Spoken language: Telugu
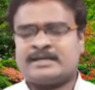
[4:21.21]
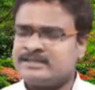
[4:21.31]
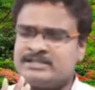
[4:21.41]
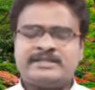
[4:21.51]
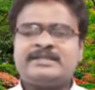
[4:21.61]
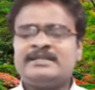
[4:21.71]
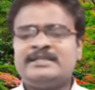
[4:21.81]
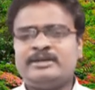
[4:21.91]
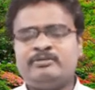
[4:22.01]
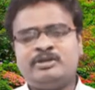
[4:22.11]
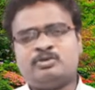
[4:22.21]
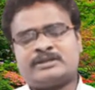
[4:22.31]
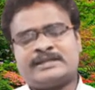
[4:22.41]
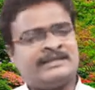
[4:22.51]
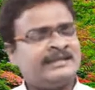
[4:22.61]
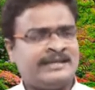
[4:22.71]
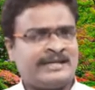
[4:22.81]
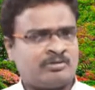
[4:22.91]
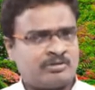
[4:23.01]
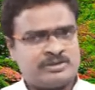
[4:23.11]
ఖచ్చితంగా దేవుని దూత అయితే దిగి
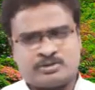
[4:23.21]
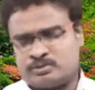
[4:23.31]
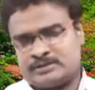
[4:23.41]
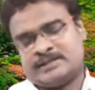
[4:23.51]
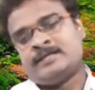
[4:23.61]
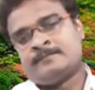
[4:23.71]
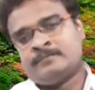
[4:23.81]
రావటం జరుగుతుంది